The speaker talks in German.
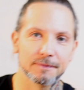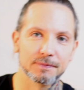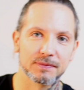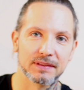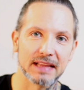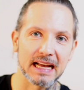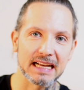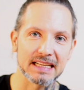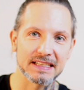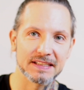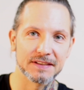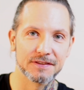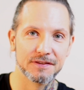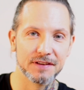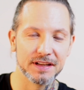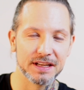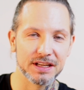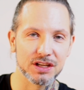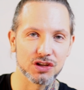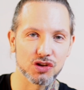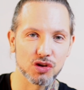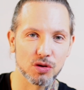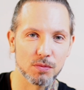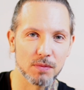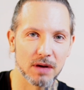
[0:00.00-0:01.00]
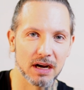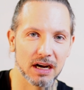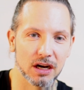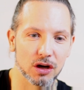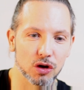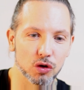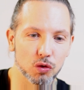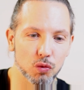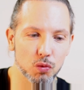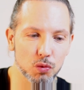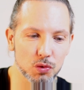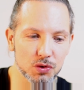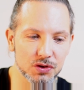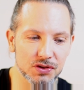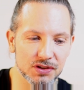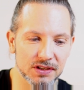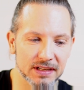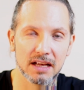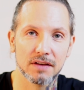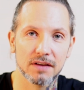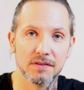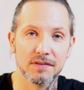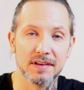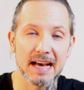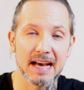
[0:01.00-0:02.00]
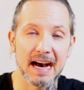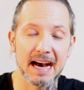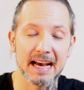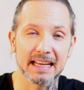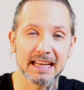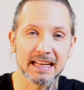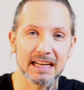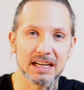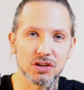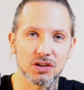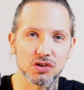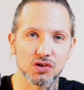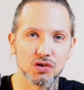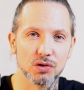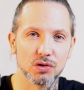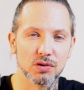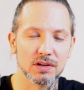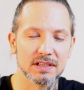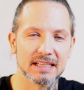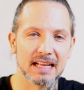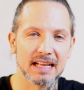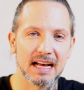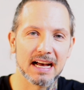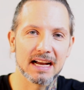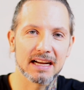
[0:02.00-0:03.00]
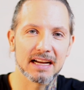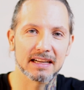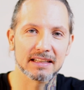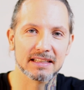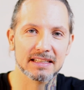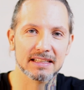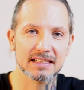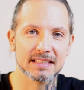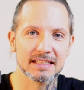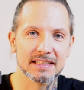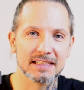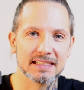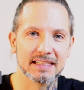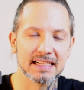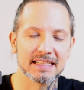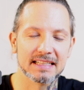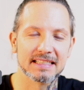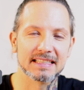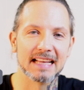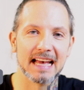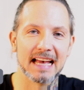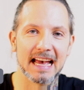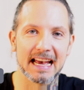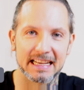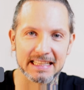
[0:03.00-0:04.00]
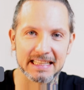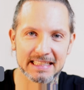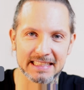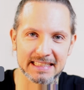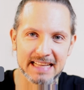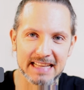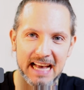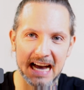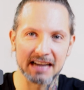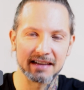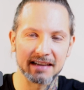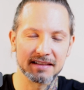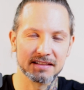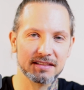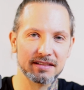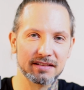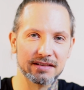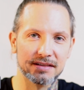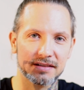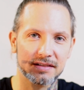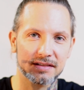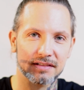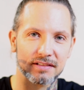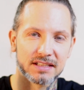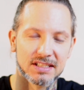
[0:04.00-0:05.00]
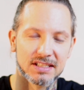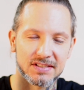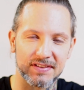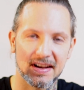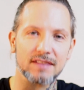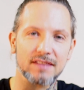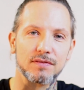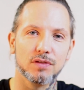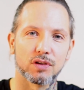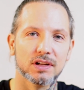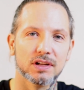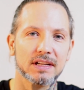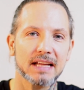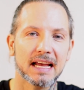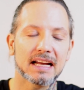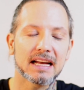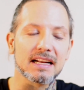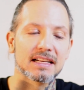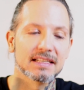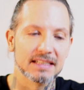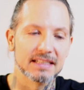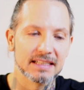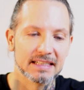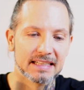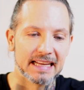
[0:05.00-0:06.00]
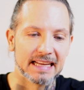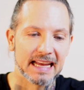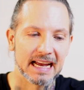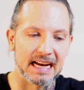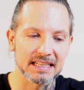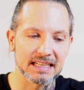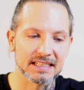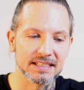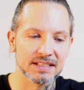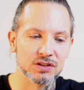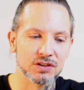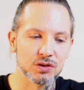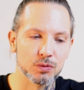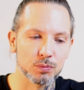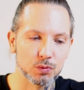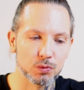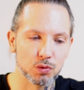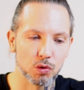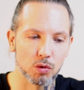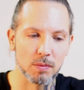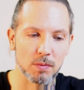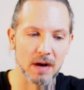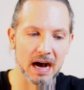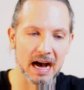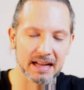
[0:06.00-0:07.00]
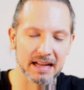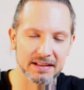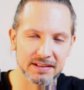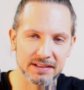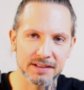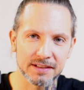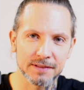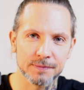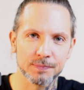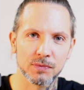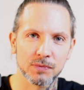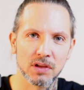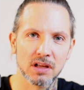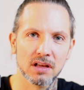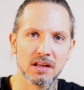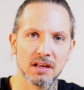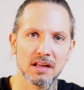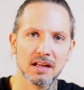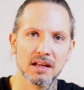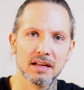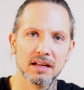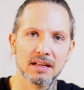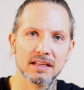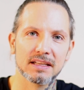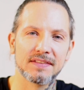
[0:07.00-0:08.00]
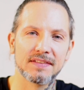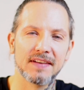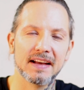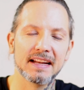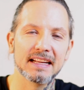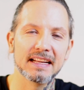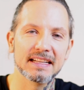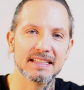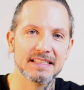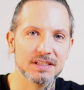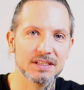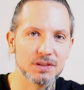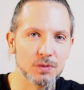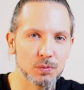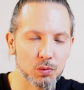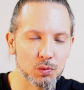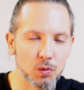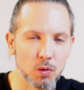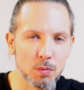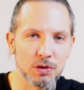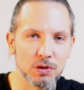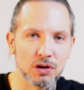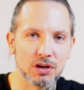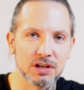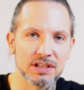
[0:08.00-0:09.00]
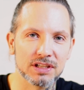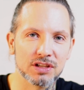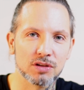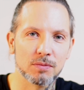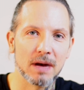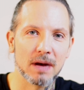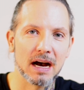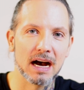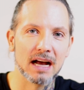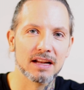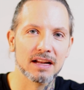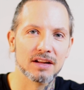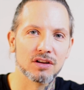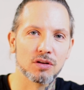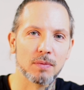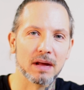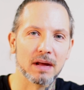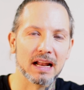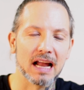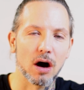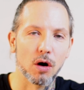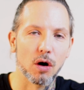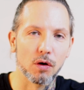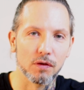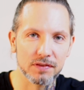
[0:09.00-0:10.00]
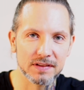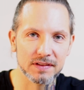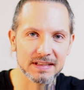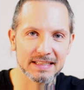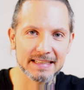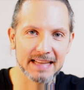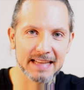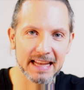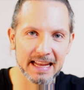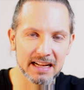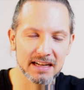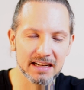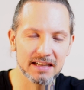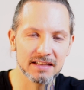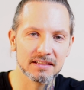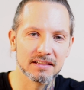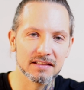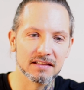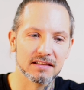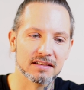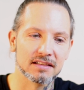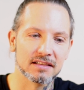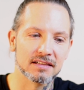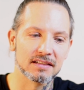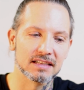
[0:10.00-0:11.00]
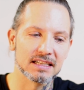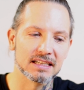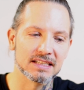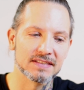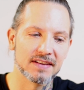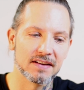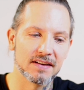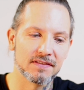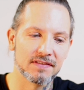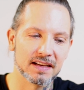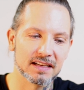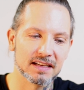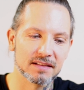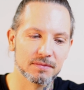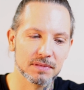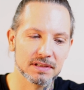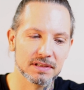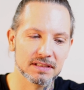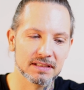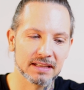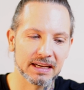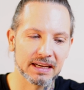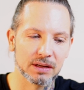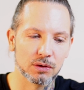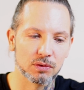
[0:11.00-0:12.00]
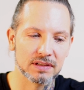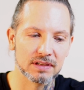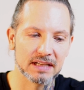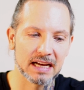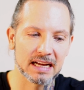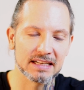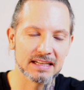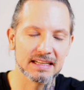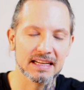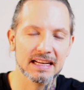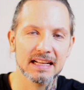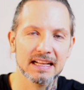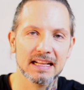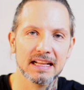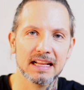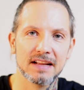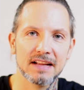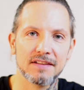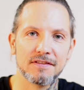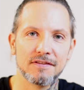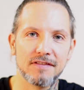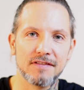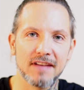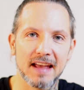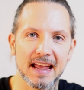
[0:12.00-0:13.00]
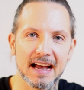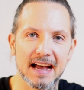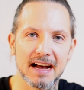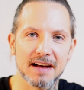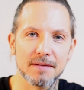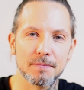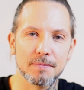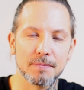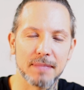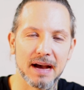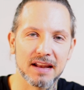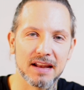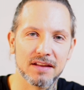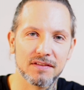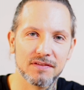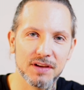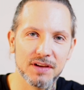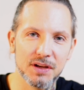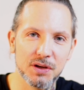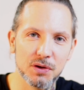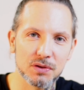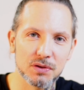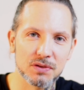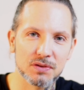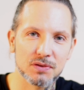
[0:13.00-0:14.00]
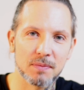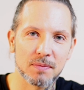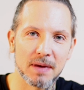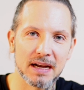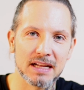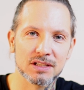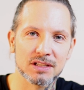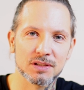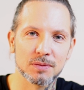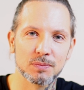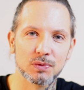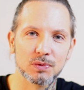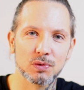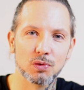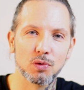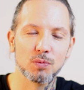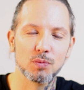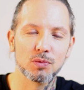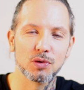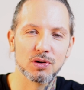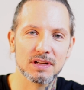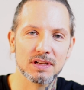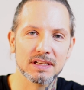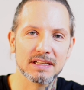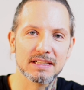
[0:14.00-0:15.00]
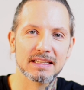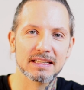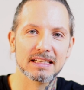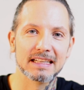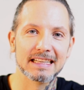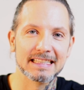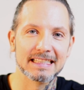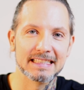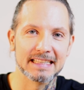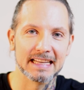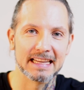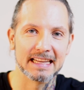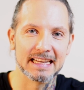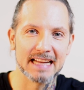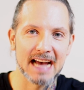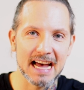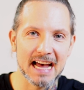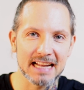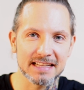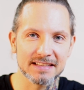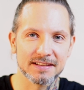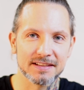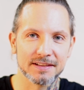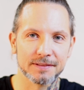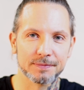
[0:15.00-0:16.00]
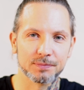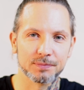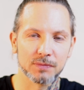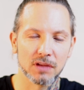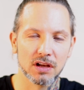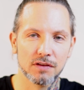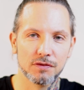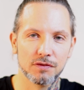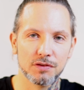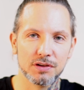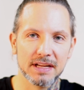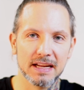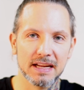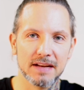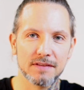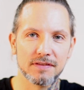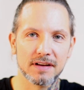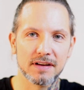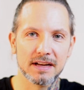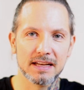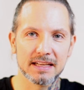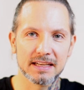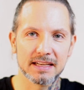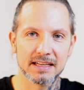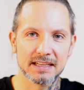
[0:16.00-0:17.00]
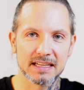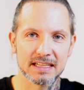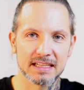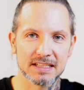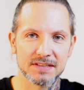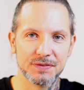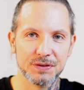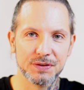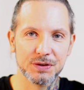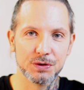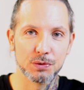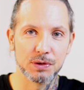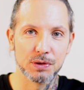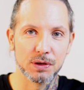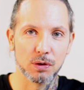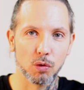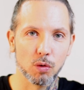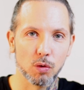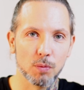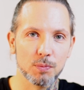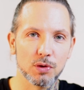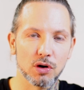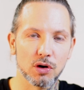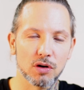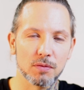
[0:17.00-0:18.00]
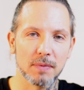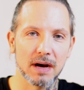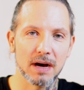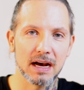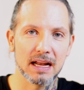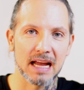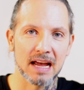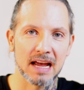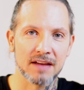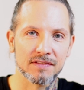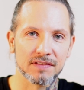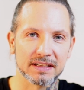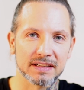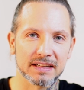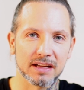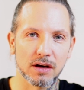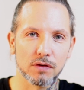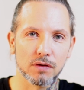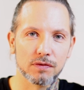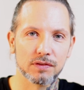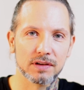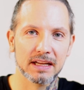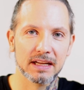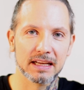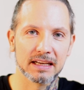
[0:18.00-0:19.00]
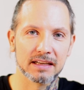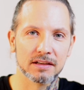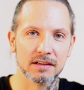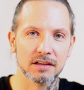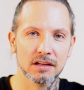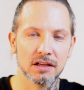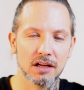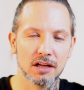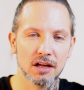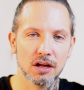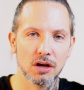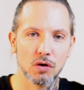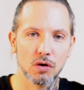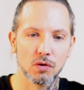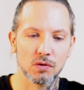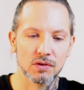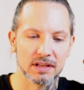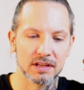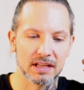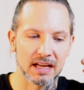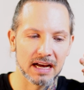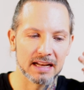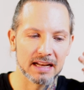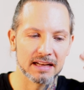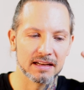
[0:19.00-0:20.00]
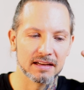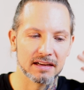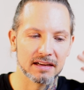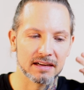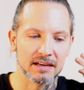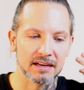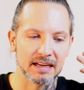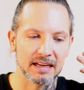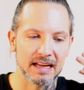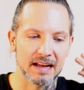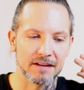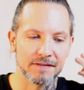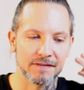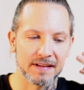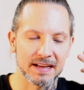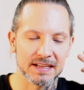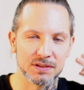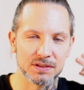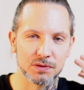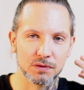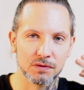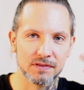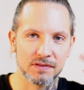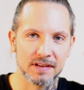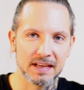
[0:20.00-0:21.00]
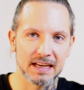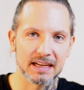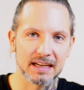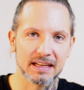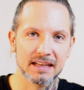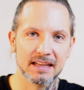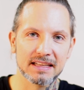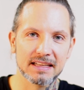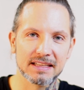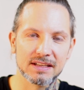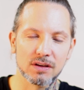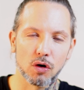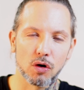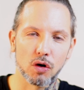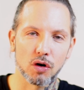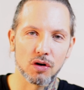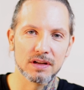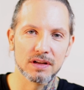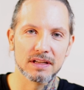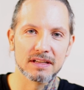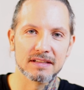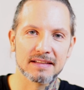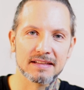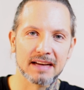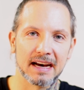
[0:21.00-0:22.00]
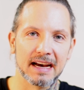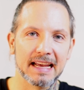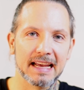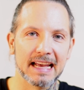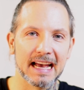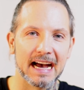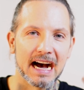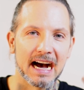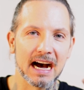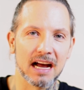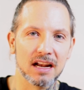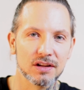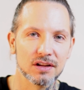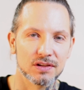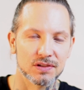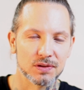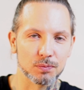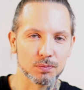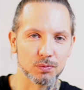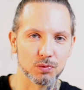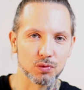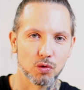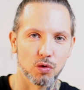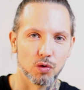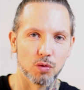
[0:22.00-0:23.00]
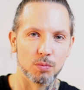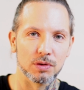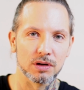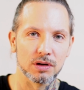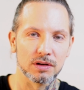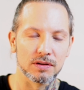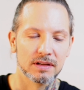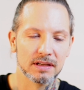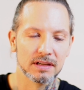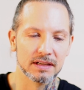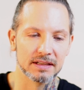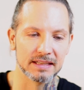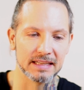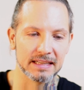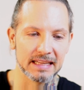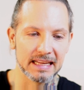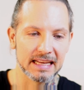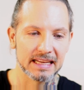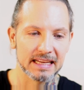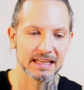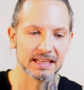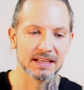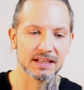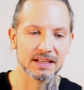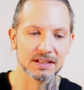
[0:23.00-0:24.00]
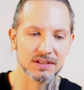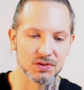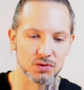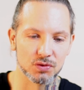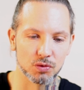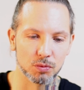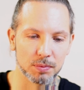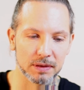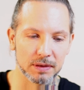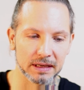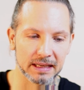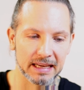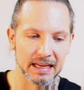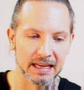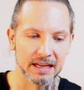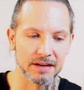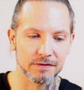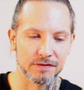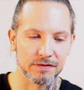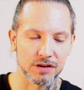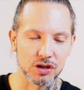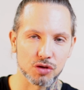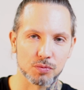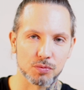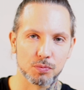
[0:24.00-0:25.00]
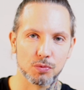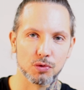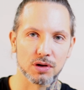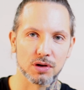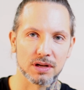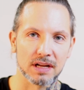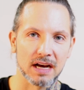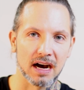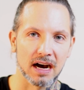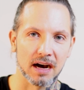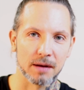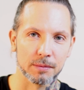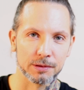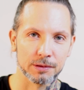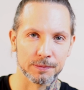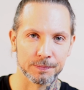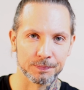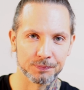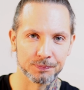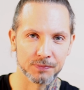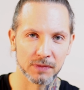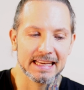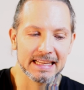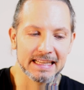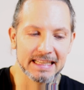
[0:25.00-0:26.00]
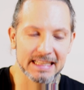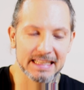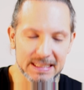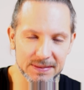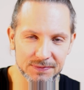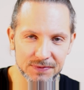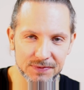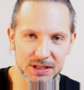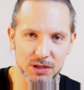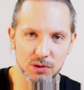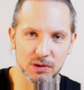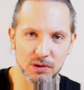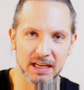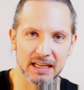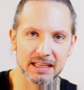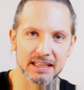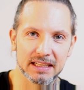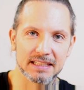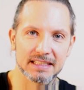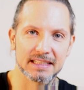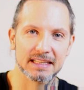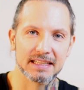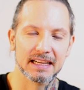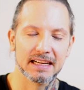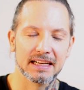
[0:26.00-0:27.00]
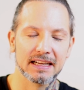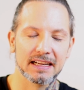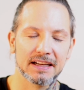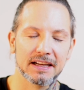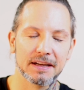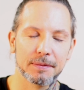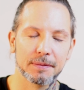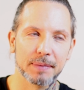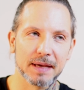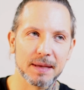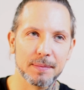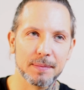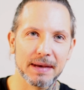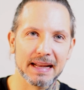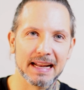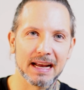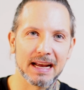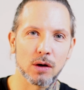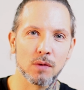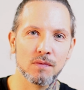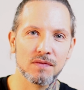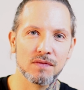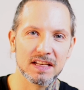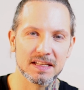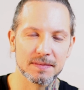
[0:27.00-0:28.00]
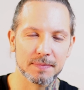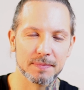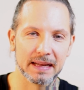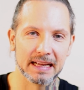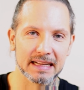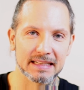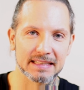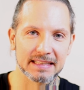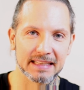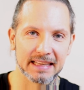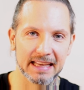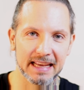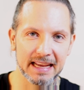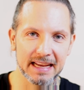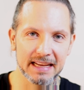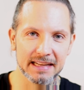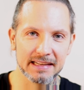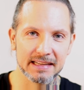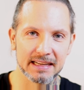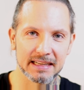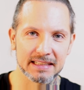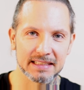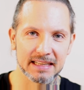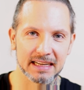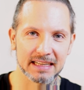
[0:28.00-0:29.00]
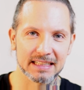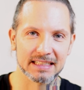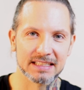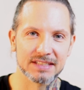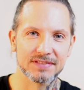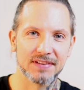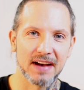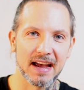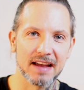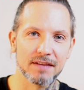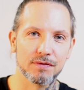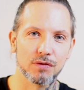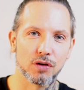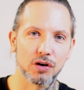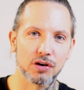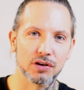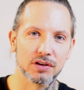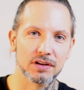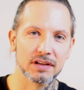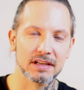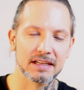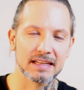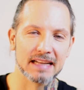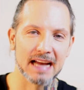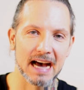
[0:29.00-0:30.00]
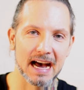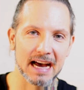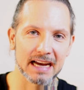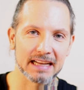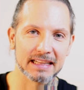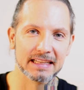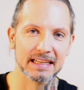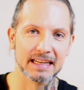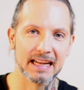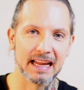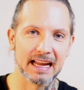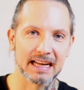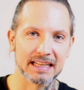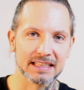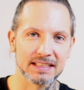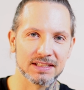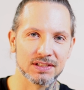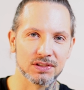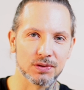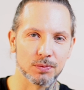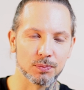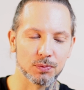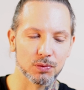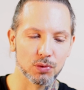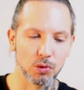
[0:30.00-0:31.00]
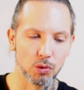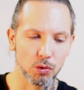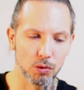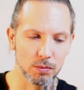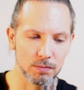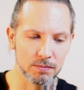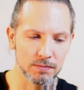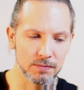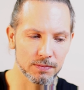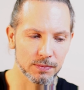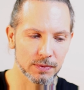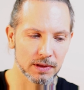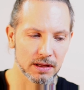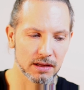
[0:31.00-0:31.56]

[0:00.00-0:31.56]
Das finde ich schon mal gut. Wie eingangs schon gesagt, ist es jetzt exakt zwei Wochen her, dass ich die ersten Symptome hatte. Ich werde jetzt die Symptome noch nicht nochmal alle nochmal aufzählen. Äh, das wäre vielleicht ein bisschen redundant. Wer mein Video zu meinen Symptomen noch nicht gesehen hat, für den verlinke ich das Video hier oben nochmal. Einfach draufklicken und dann äh, erfährst du wirklich en Detail alle Symptome, die ich zu Beginn verspürt habe. In diesem Video geht es primär darum, wie es mir jetzt geht, exakt zwei Wochen nach den ersten Symptomen.